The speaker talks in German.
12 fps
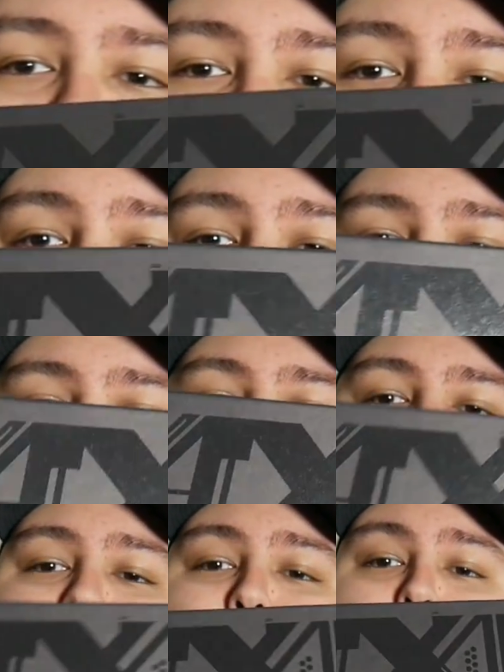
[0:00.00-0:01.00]
aus. Ne? Die
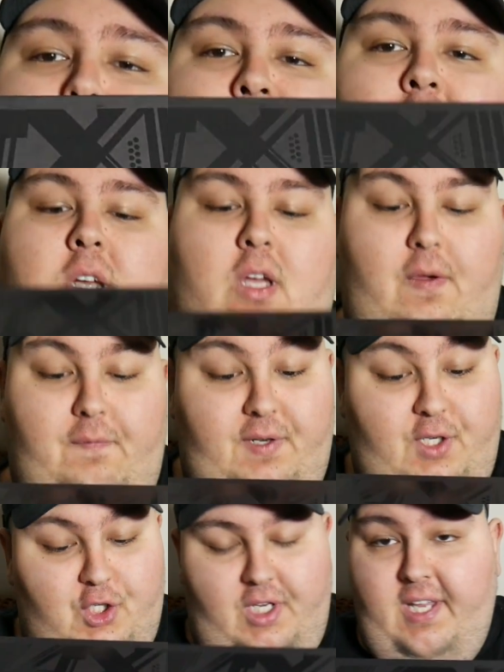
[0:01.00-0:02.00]
Deluxe-Box
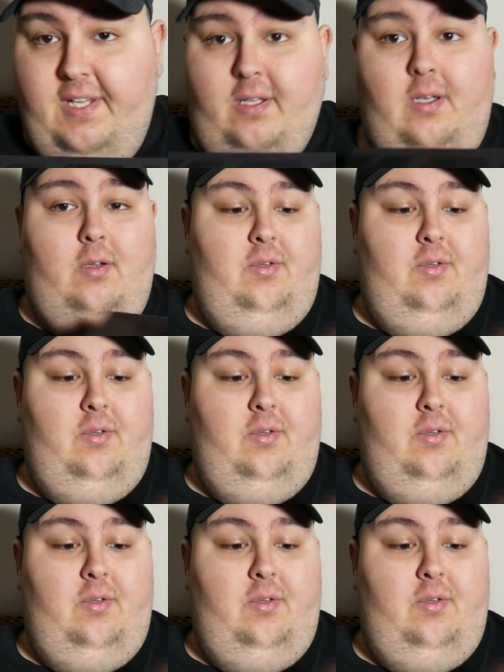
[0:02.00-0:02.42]
finde ich edel,